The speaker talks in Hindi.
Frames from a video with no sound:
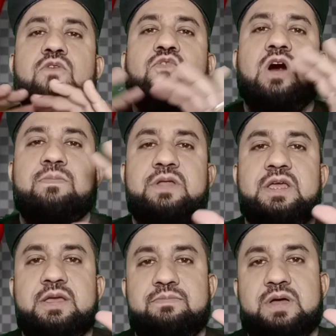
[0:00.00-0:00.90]
वो
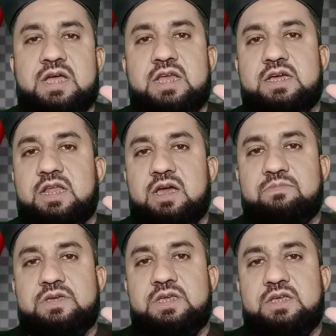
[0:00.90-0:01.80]
आपने बगैर
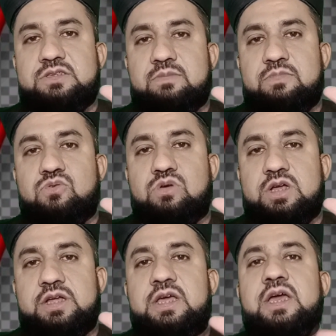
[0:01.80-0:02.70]
कलाम किए इस अमल को
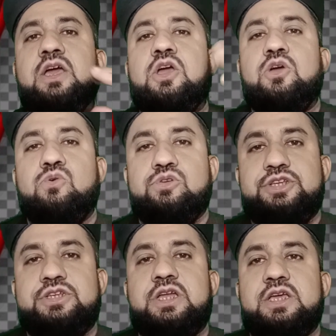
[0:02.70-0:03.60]
करना है
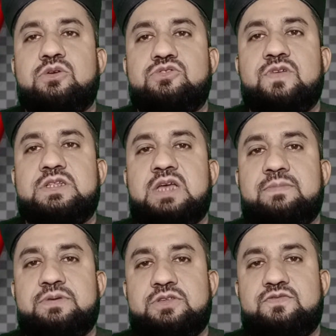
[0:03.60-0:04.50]
कोशिश करें कि उस वक्त
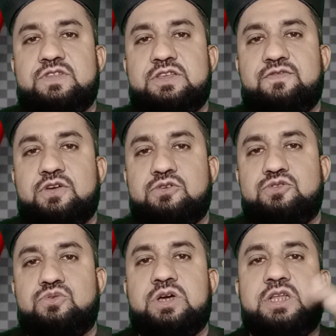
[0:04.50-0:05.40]
आप इस वजीफे को
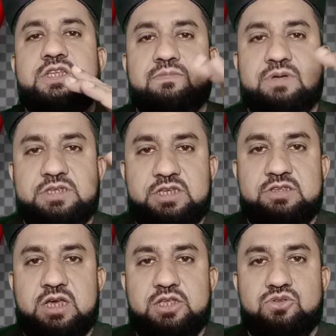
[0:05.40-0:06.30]
शुरू करें जब बच्चे
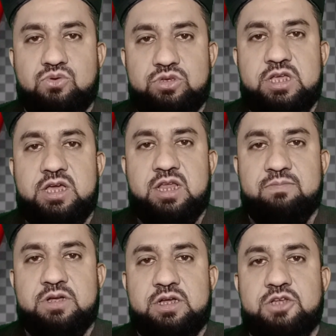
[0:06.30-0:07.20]
सारे सो जाए
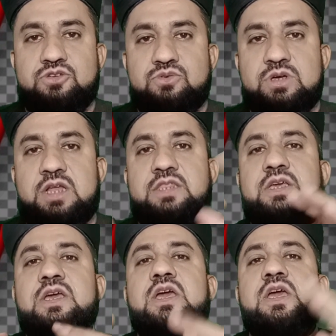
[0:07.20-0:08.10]
आराम करना शुरू कर
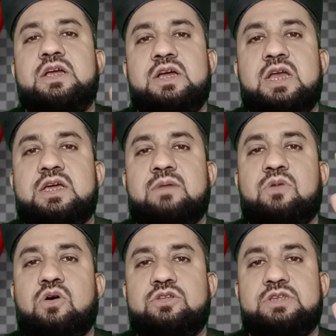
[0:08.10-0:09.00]
दे घर का
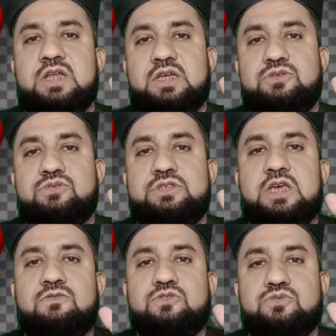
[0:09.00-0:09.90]
माहौल सारा जो
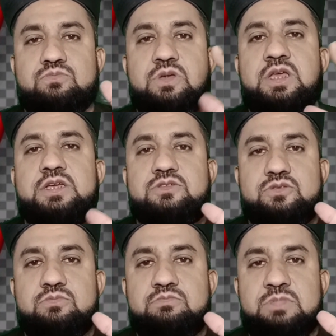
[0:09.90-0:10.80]
उनसे वो एक
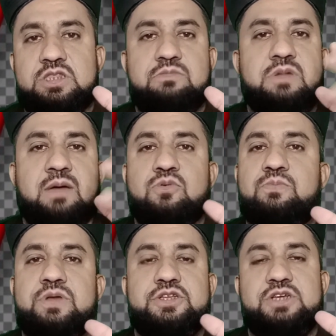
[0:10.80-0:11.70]
मतलब आपको
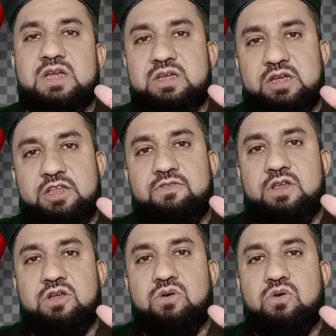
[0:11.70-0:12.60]
परेशान करने
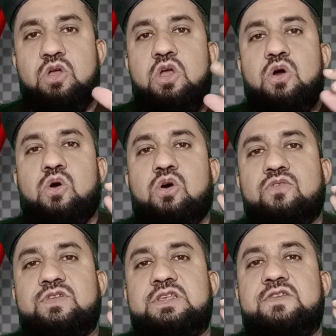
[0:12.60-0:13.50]
वाला ना हो और
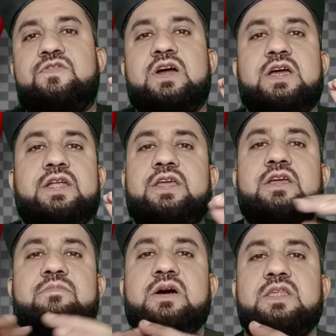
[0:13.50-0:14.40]
वजीफा करने
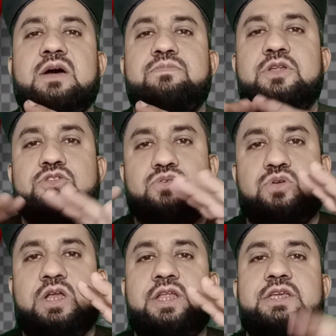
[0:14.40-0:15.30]
के बाद आपने
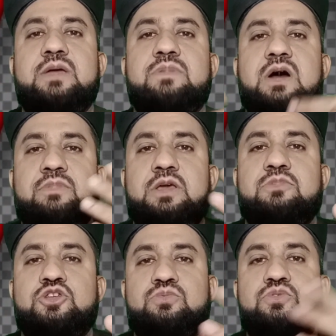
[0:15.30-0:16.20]
सोना नहीं है बामरे
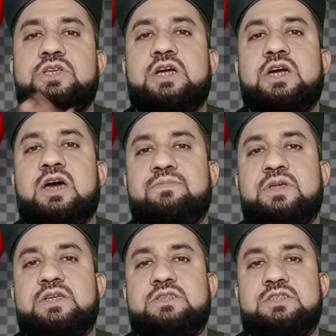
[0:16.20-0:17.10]
मजबूरी अगर
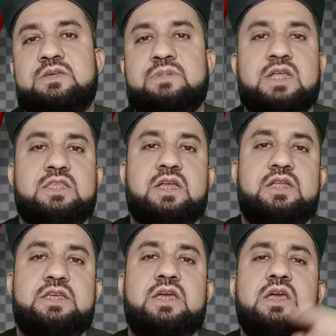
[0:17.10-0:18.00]
आपने किसी से बात
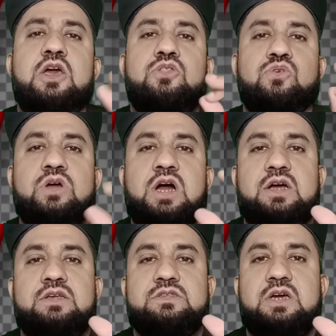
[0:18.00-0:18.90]
करनी है तो
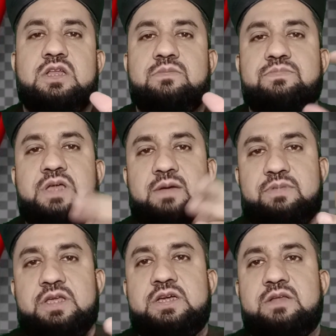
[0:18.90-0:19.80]
कागज कलम पे आप
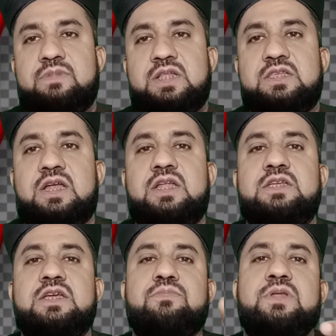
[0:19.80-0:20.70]
लिख कर बात कर लें
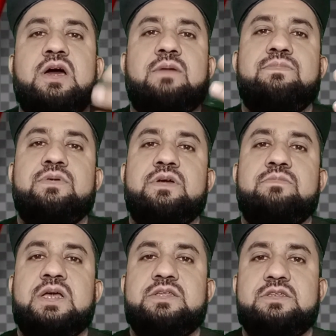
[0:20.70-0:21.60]
या फिर आप
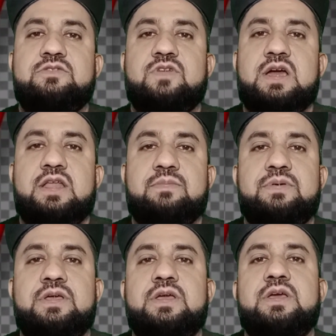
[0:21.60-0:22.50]
मैसेज वगैरह पे